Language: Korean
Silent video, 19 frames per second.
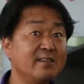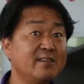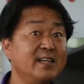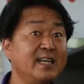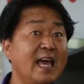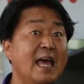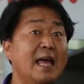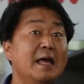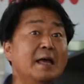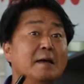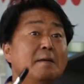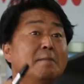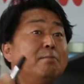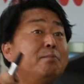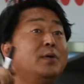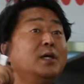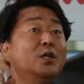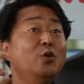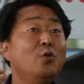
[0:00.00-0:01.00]
그게
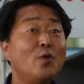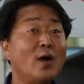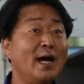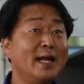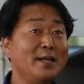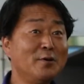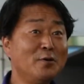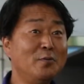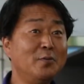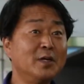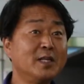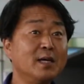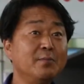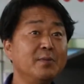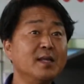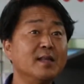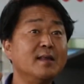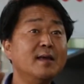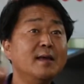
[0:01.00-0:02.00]
비료가 아니고
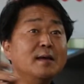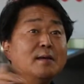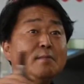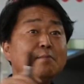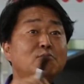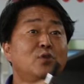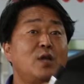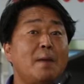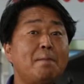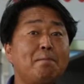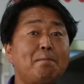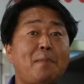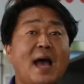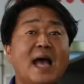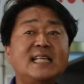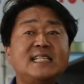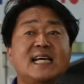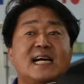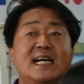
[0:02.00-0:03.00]
뭐냐면 물에
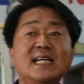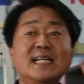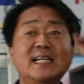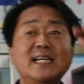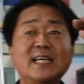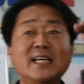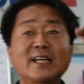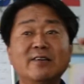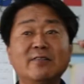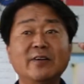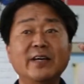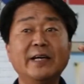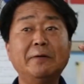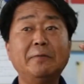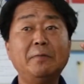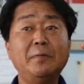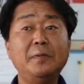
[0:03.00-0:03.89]
파장을 일으키는 거예요.